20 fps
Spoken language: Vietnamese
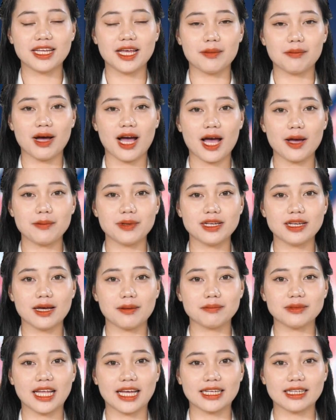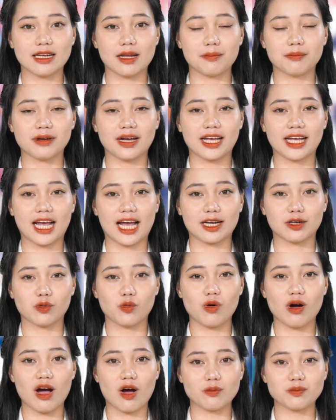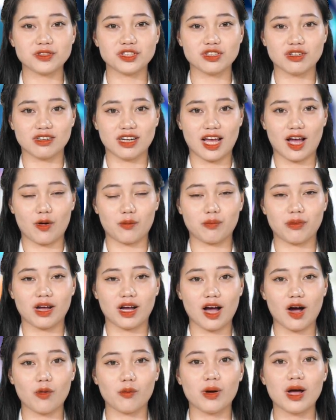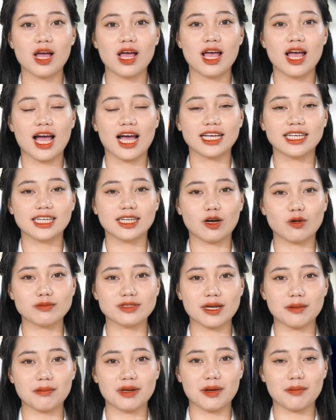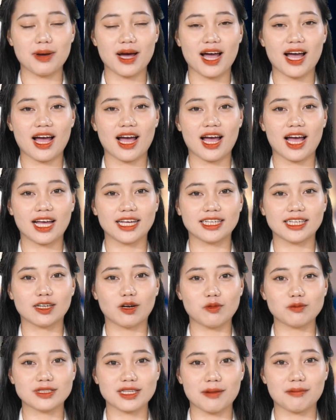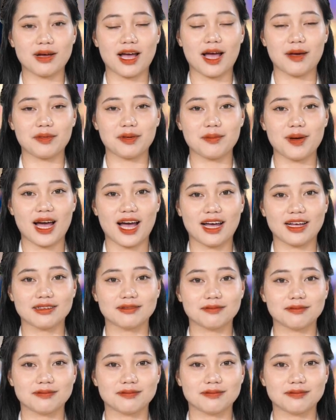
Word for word: niệm hai mươi năm thành lập ngành Hàn Quốc học trường Đại học Lạc Hồng hai nghìn không trăm lẻ ba đến hai nghìn không trăm hai mươi ba.